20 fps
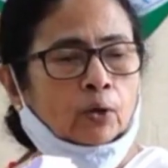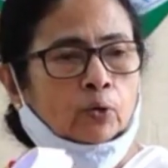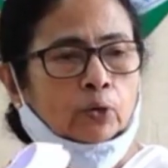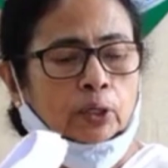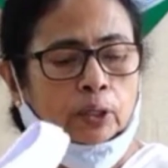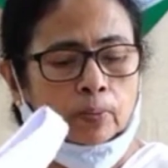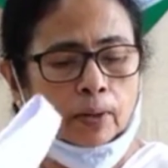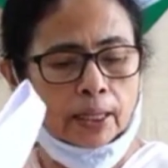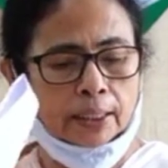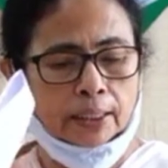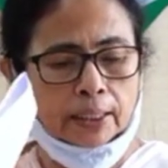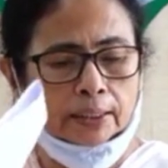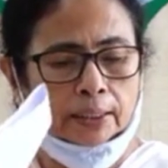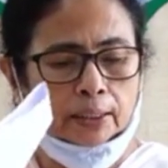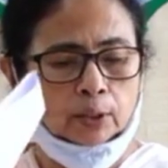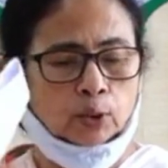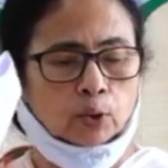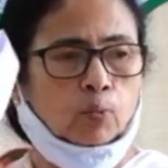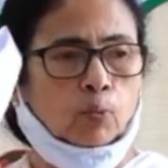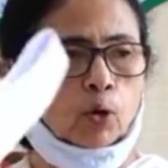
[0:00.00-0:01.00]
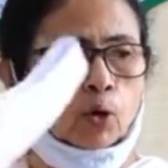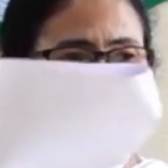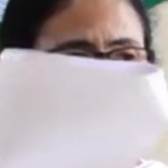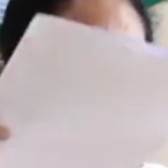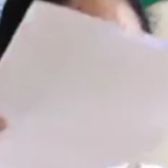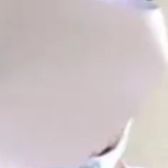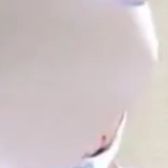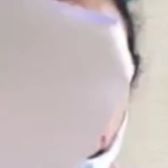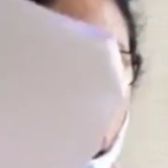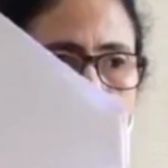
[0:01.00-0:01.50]
আর লক্ষ্মীর ভাণ্ডারটা একটু
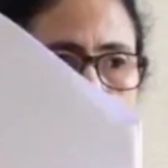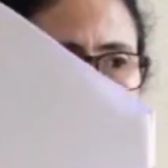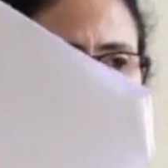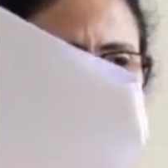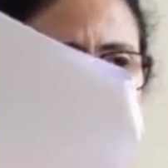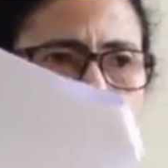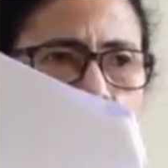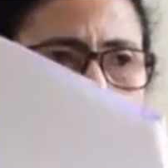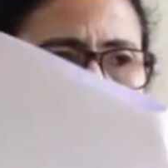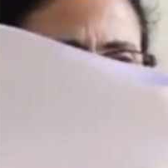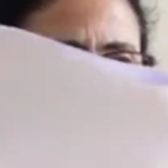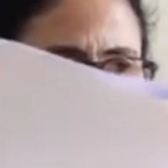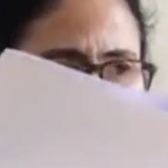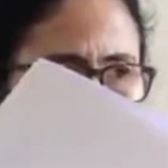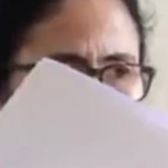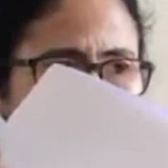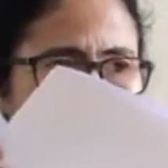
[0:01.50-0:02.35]
বড় করে করে দেবে যেহেতু